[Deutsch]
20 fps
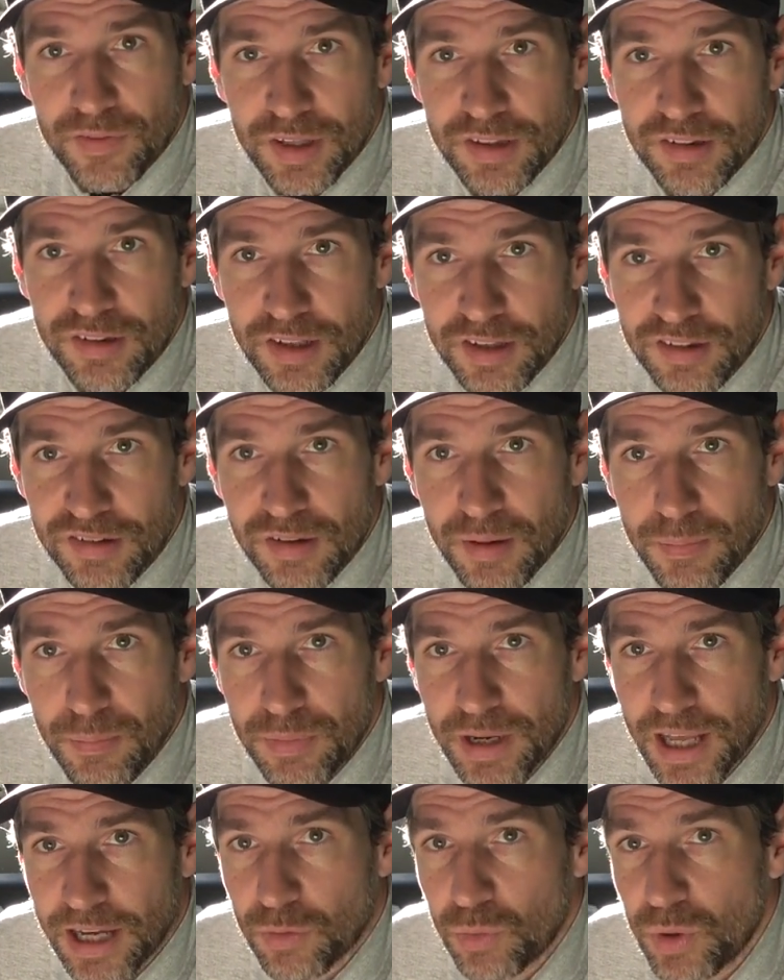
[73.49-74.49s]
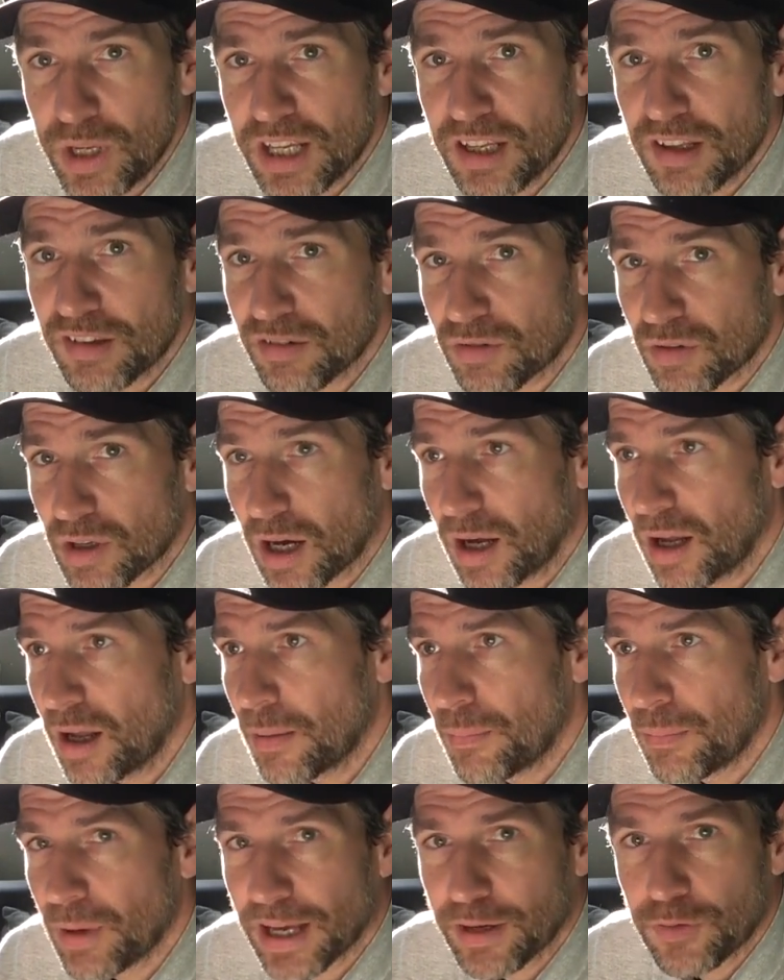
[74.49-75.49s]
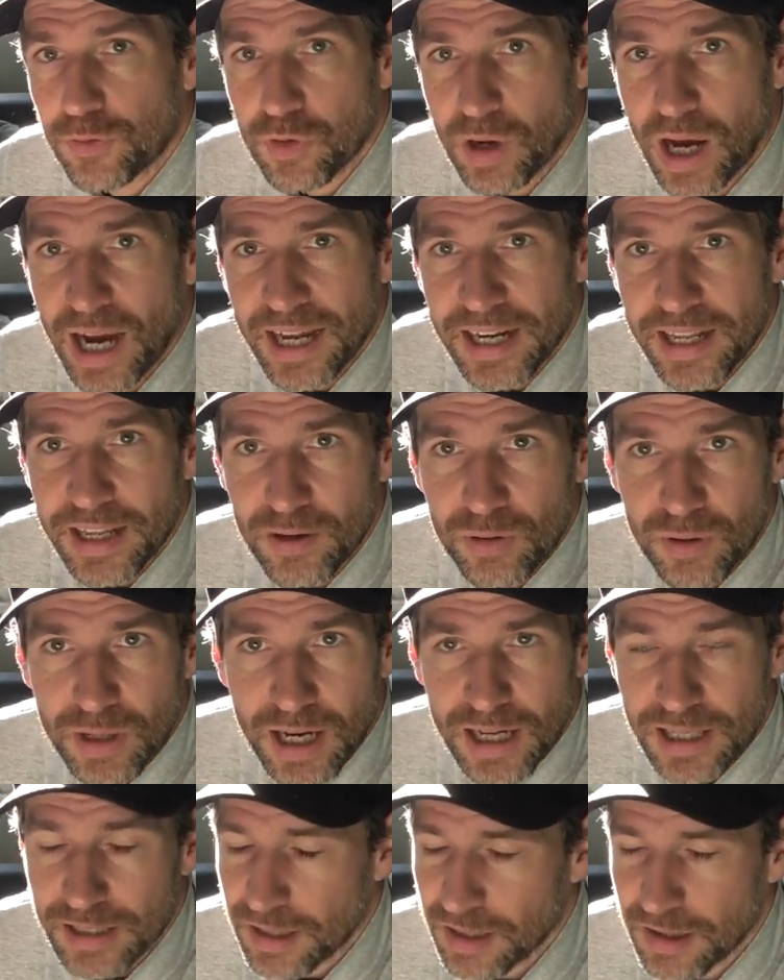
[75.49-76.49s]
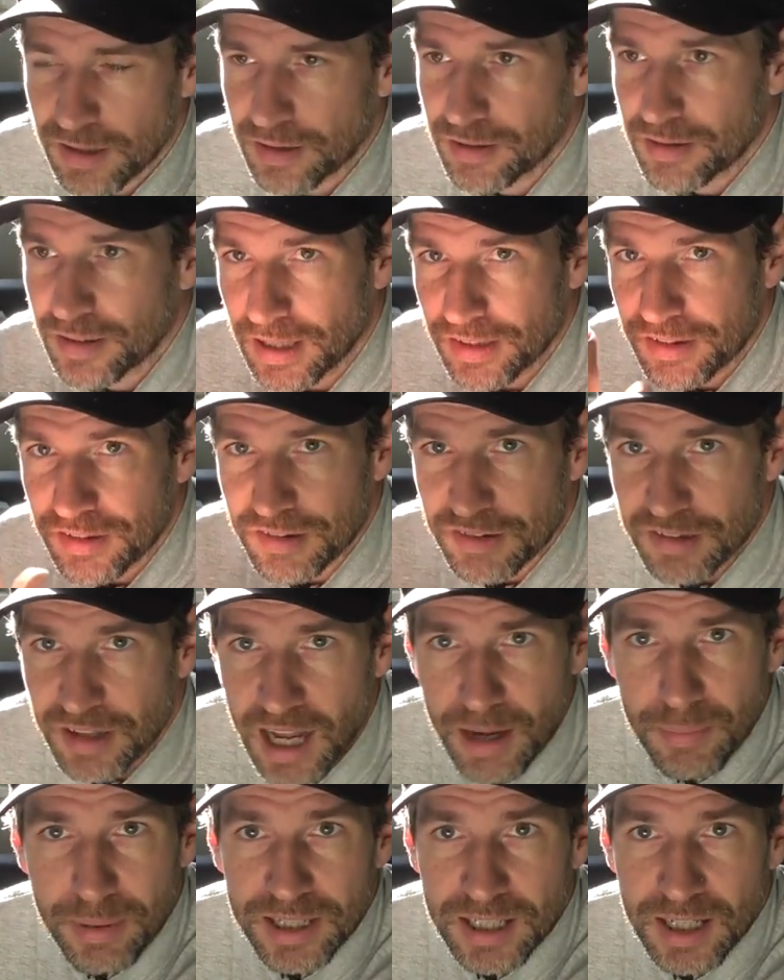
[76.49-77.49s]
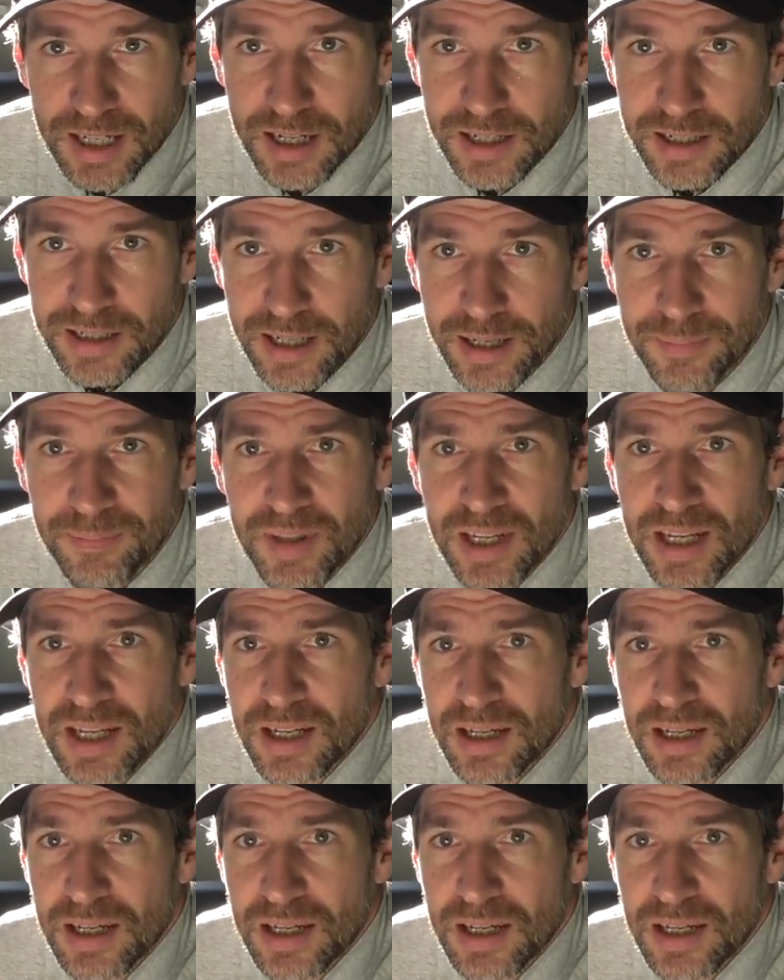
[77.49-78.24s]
wenn jetzt Black Week ist oder Black Friday oder halt die ganzen Cybertage da?